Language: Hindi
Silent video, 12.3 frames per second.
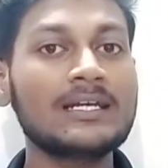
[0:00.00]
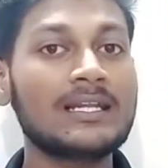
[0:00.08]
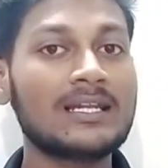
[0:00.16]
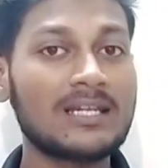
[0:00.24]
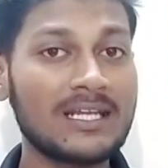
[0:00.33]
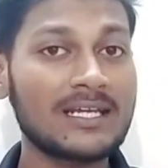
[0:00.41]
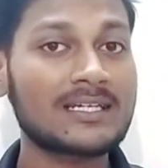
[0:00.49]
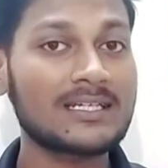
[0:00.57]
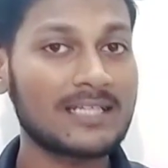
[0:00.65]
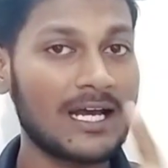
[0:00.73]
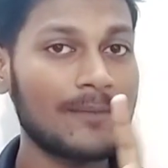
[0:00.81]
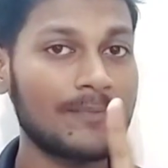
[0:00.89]
लेकिन
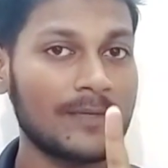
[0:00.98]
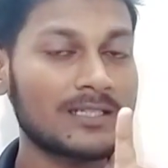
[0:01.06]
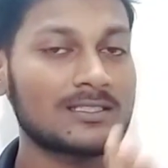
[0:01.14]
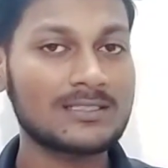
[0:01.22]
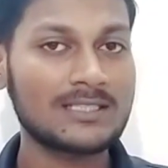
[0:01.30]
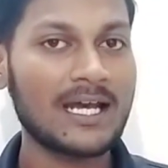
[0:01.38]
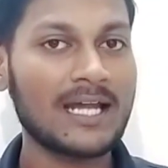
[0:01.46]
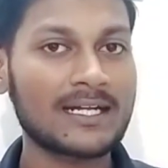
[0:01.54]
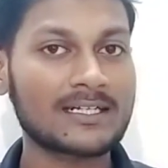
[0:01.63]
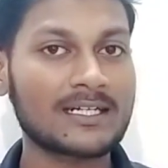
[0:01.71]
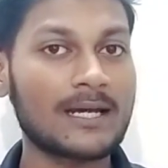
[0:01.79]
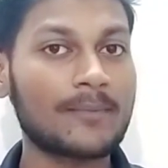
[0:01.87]
यहाँ पे एक चीज ध्यान
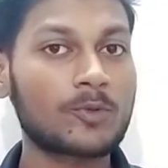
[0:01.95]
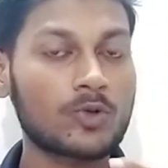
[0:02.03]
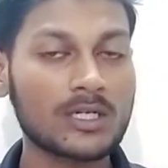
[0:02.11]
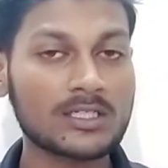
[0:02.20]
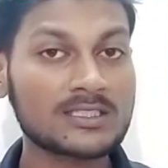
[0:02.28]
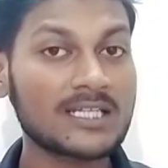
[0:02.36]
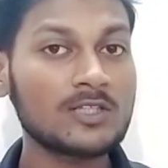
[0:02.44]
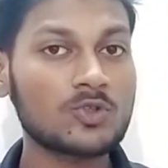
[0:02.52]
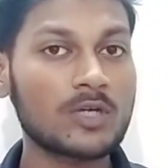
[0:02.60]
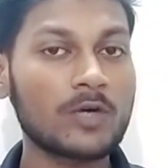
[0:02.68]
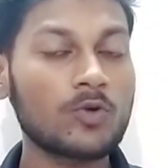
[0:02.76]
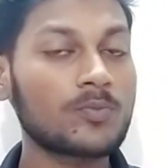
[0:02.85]
रखना प्रोडक्शन जो
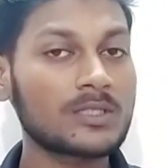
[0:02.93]
है वो